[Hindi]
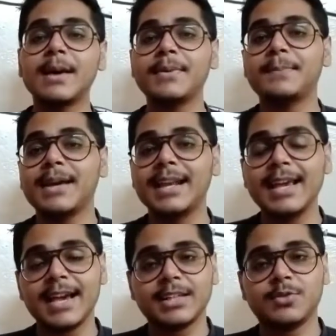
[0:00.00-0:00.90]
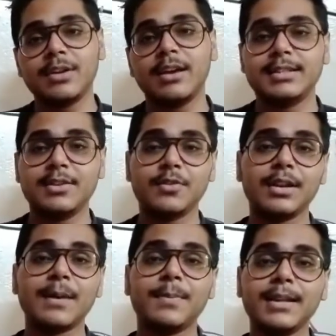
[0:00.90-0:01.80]
यहाँ पे पहले ही आ चुके हैं
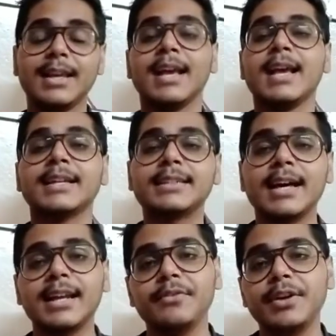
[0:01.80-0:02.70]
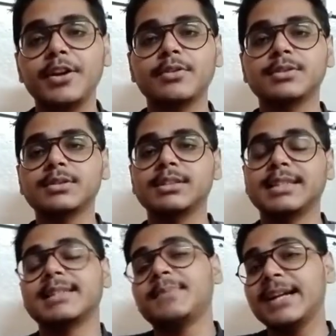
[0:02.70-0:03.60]
जिन्होंने अपनी सारी वीडियोस
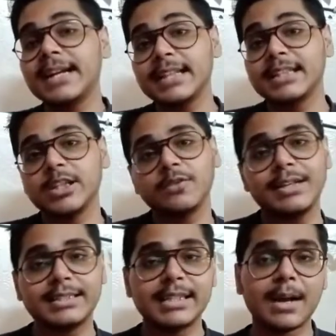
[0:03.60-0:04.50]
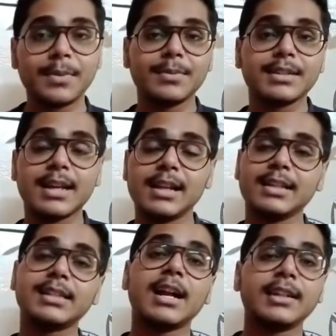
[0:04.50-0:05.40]
जैसे पहले डालते थे वैसे यहाँ पे भी
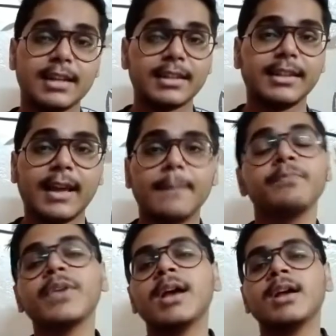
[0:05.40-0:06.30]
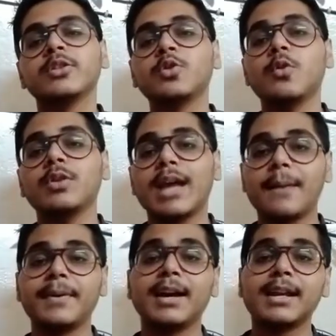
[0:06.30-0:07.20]
डालना स्टार्ट कर दिया है तो
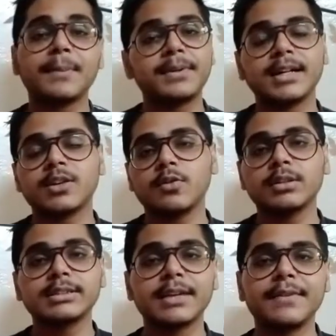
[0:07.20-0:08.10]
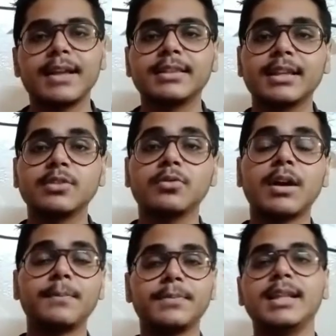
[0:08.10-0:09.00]
यहाँ पे अगर आप टिकटॉकर्स के फ़ैन थे तो
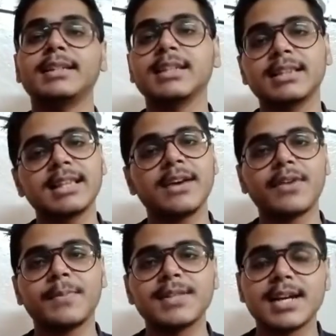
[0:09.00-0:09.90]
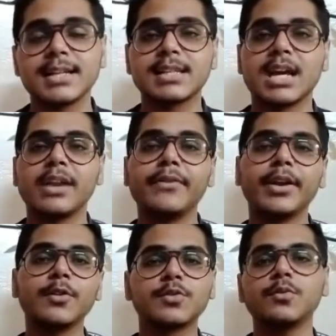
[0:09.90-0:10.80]
आप देख सकते हैं वहाँ पे जाके सारी
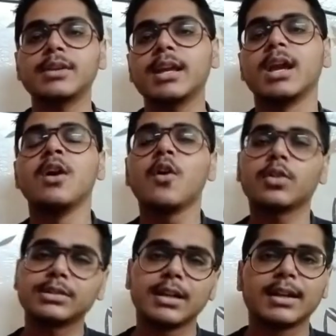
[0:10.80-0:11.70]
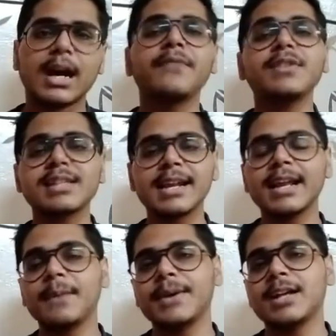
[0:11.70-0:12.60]
वीडियोस उनकी और सा, काफ़ी
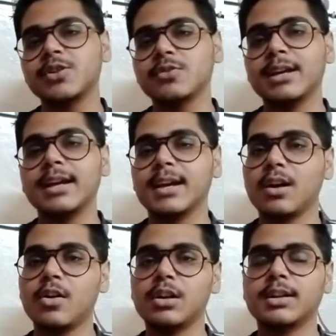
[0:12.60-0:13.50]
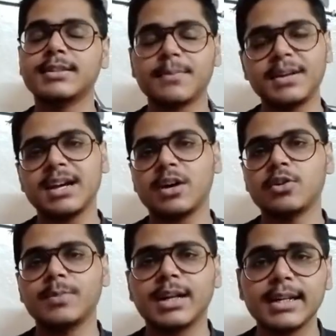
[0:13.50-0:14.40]
सारे यहाँ पे आ चुके हैं और सबने
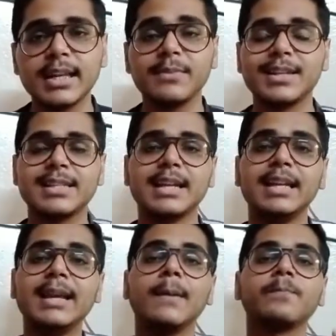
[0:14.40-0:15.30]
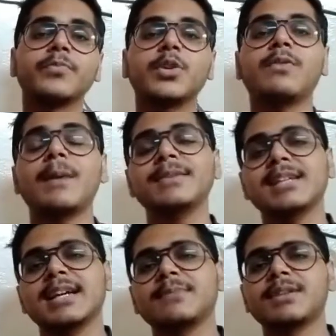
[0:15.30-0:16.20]
अकाउंट बना लिया है बेसिकली तो वहाँ पे
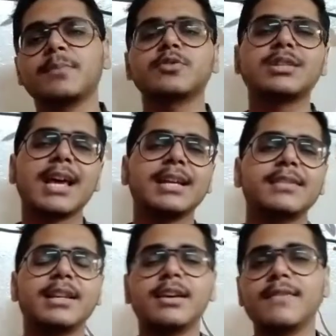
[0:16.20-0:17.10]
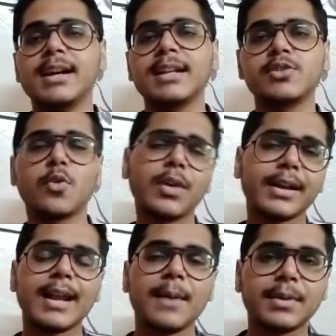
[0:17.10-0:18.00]
जाके आप सब कुछ लाइक शेयर वगैरह जो
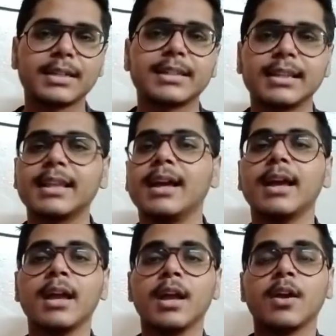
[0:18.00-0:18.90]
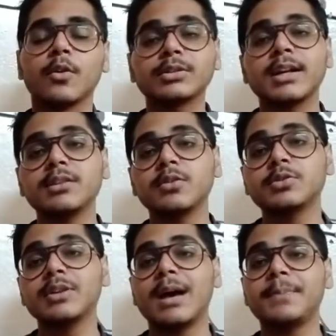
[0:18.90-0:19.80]
करना है आप कर सकते हैं उसके बाद
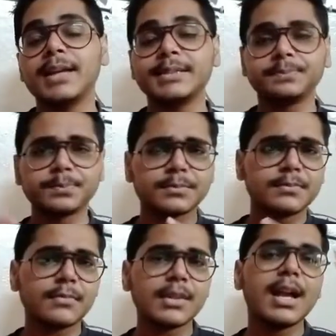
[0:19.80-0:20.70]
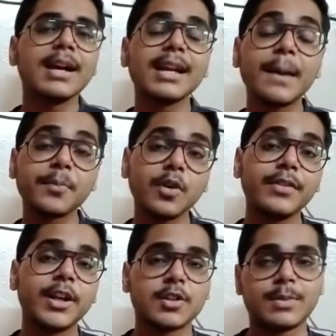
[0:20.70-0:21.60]
दोस्तों यहाँ पे अगर आपको
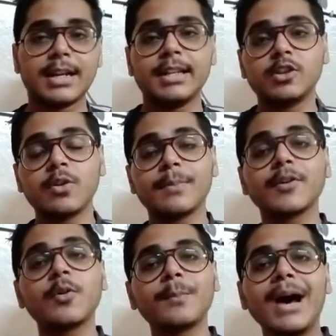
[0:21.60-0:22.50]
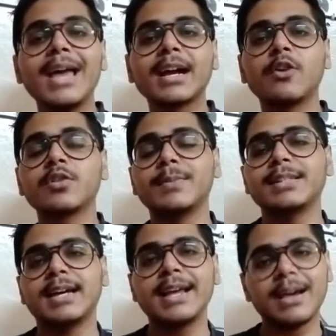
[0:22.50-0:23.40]
वीडियोस बनानी तो आपको माय अकाउंट में
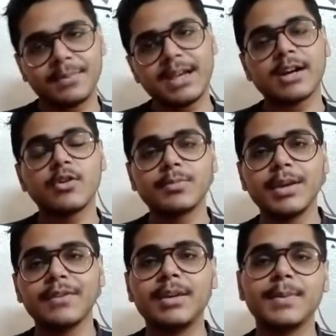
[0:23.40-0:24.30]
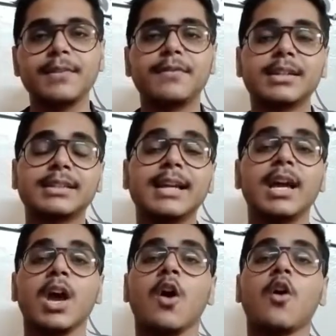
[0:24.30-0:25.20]
जाना है अपने अकाउंट में ही वहीं पे फिर से
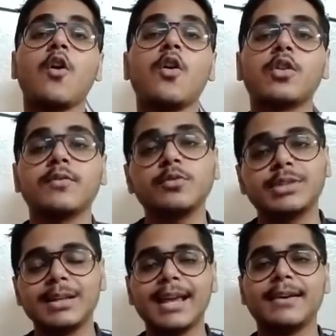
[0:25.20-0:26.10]
और उसी